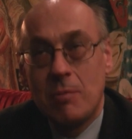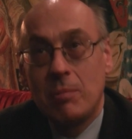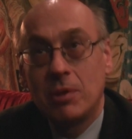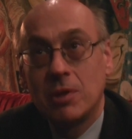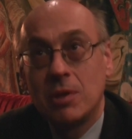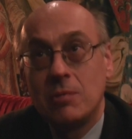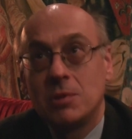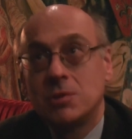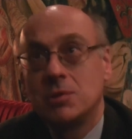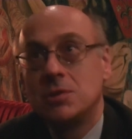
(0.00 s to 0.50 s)

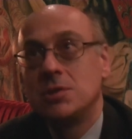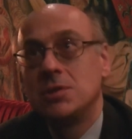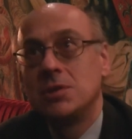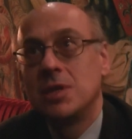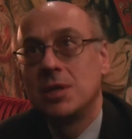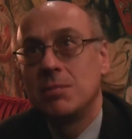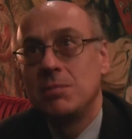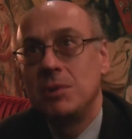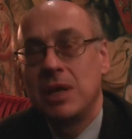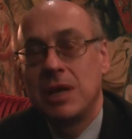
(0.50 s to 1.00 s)
Potem oczywiście
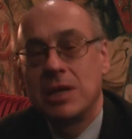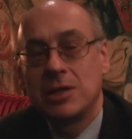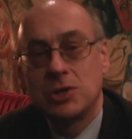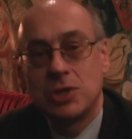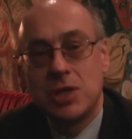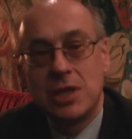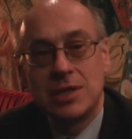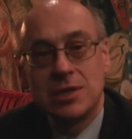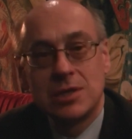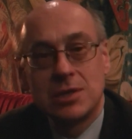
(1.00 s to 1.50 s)
jak mija
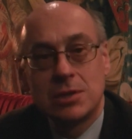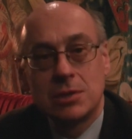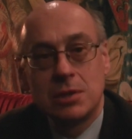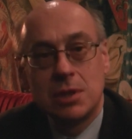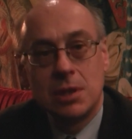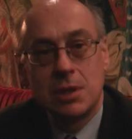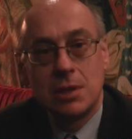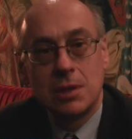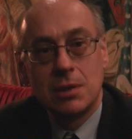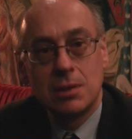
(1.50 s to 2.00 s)
czas,
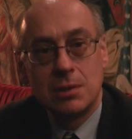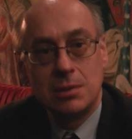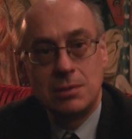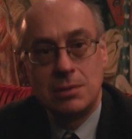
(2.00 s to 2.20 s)
człowiek